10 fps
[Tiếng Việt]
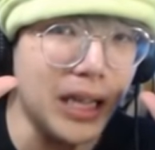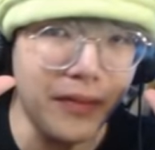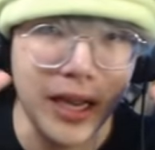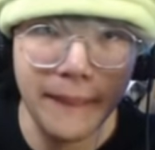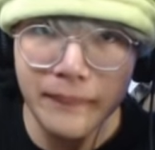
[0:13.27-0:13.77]

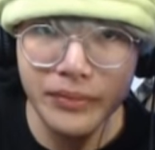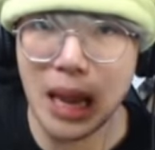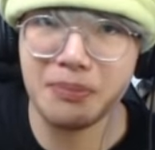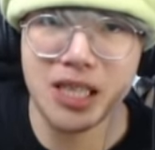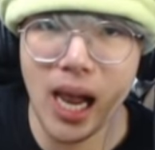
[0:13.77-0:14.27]
TV,
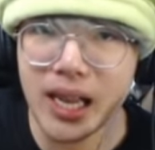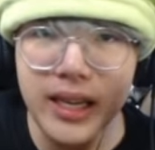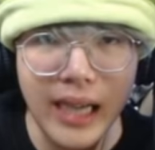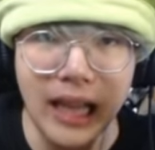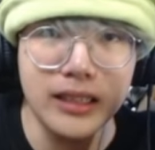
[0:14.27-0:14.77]
đẹp trai
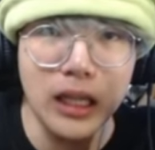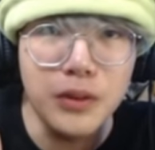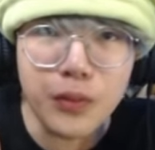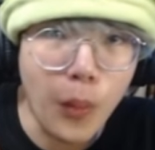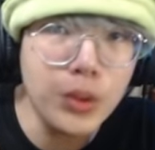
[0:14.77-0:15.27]
nhất hành
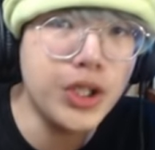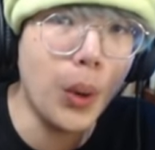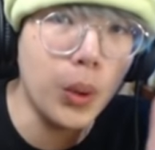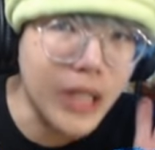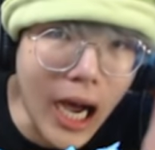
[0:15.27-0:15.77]
tinh vũ
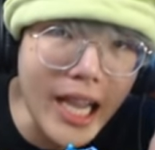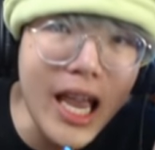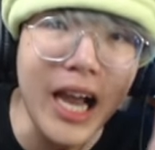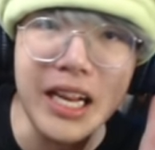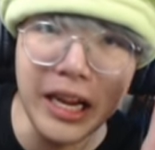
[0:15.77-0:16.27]
trụ thế
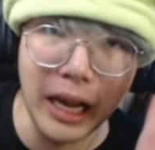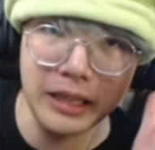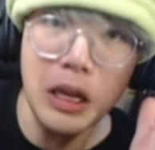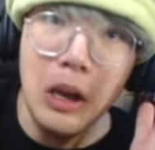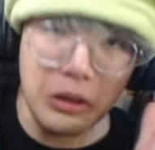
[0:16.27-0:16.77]
giới điện
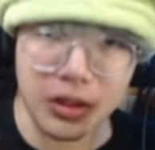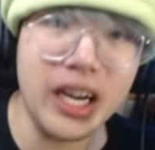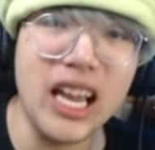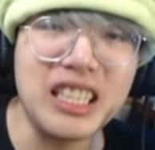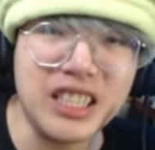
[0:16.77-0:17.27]
ảnh
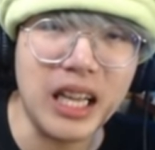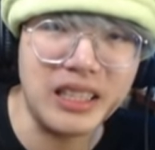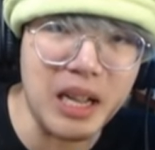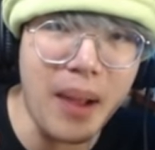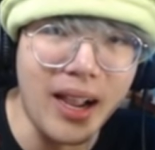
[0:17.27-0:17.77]

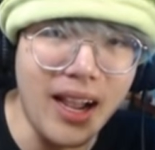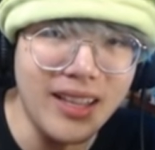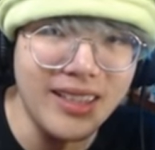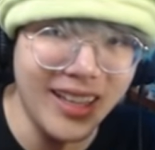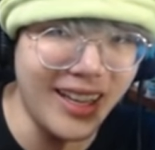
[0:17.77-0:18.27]
reaction đấy bạn
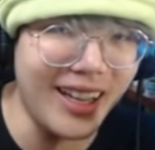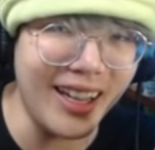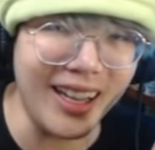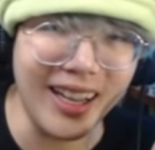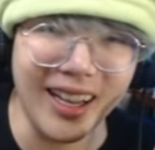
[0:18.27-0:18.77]
ơi.
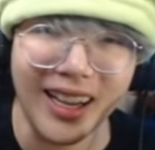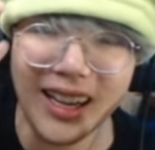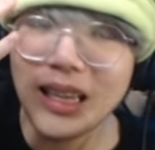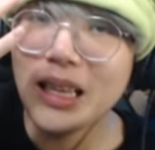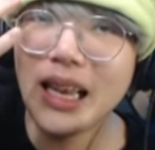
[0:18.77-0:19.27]

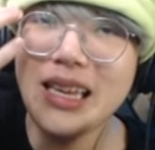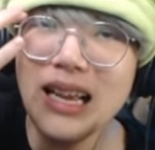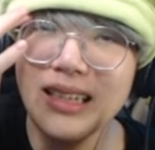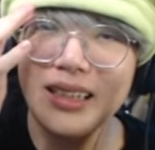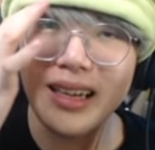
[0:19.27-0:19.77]
Thì
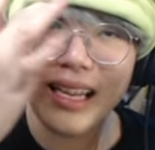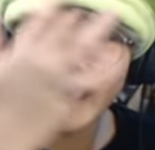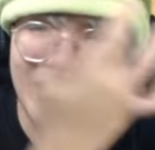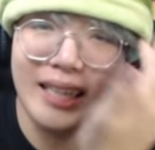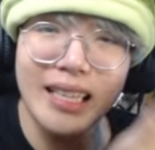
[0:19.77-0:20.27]
nhắc đến
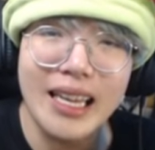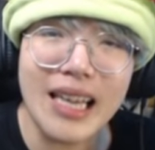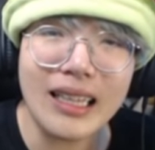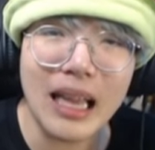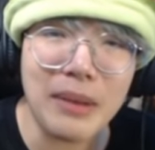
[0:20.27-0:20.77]
reaction thì
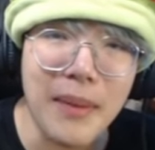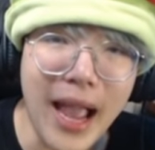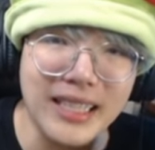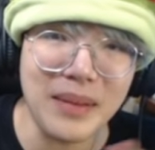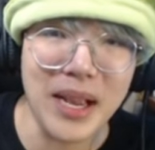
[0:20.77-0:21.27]
chắc là mấy
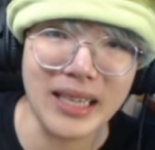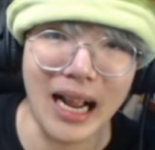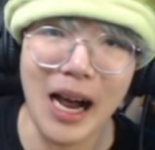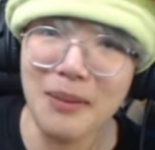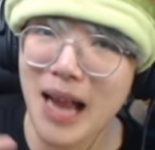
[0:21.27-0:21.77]
bạn sẽ biết
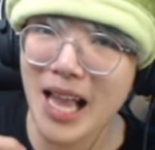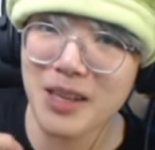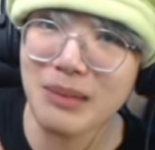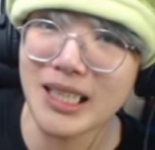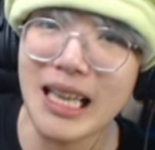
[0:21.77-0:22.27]
rằng hôm nay
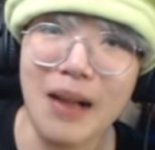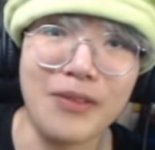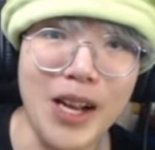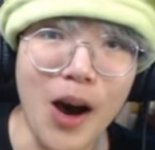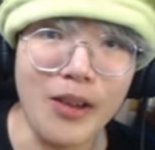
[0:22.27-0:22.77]
chúng ta sẽ làm
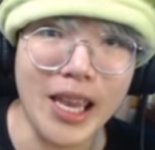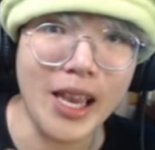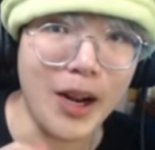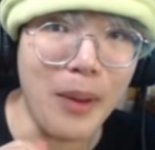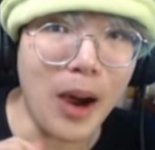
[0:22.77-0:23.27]
video gì
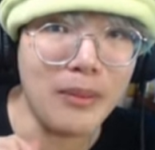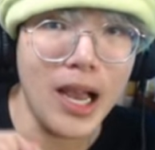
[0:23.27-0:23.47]
vậy, đúng không?